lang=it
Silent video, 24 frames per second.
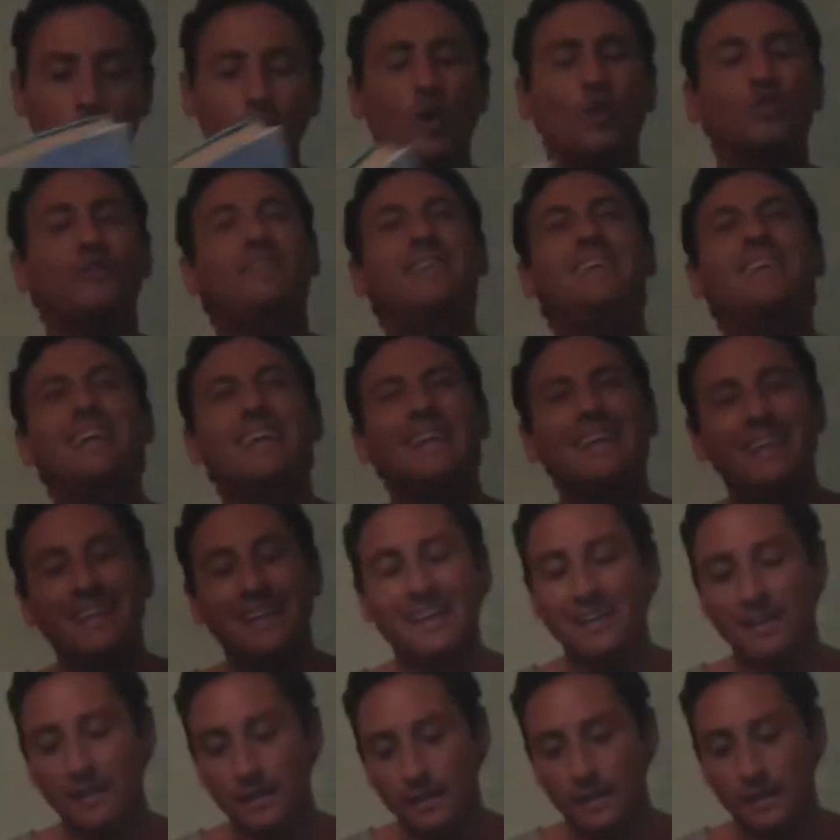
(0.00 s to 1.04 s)
no,
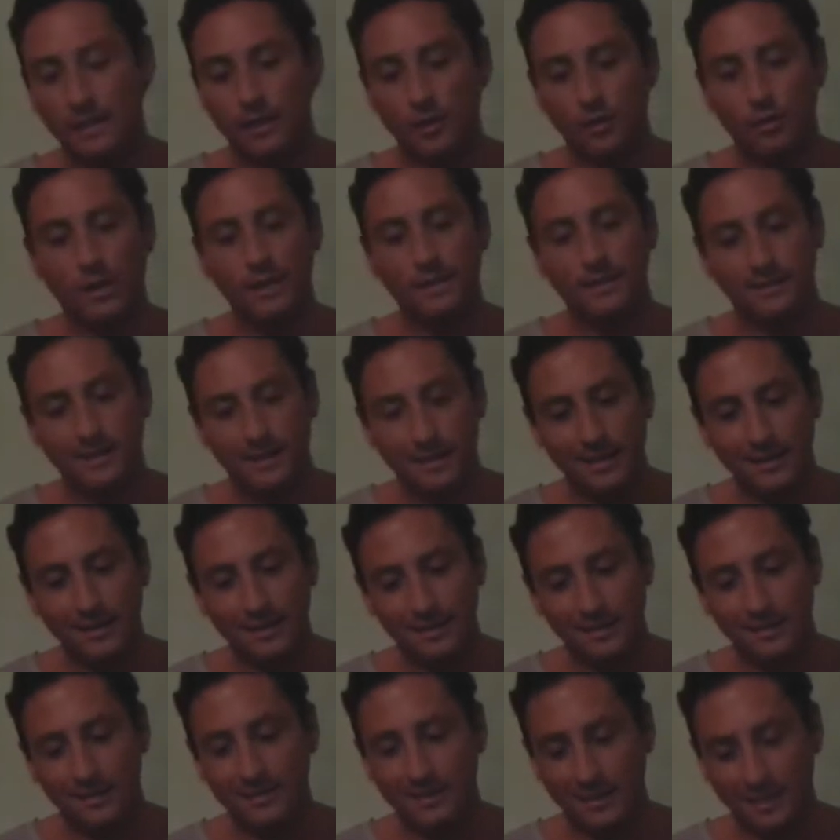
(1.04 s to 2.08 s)
Tirin, con la T,
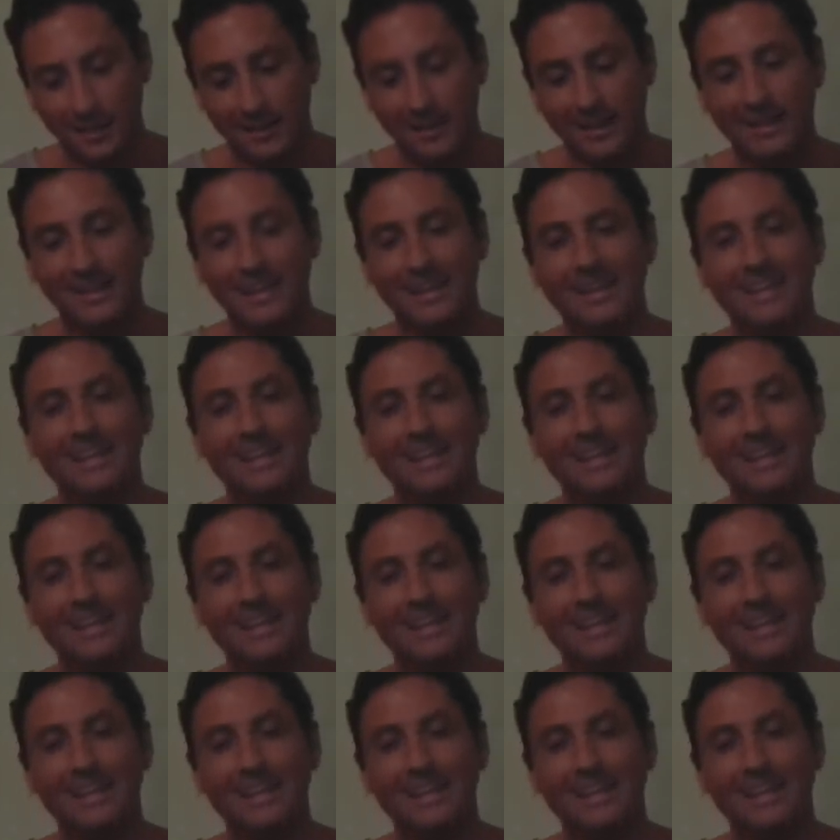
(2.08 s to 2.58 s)
Tirin,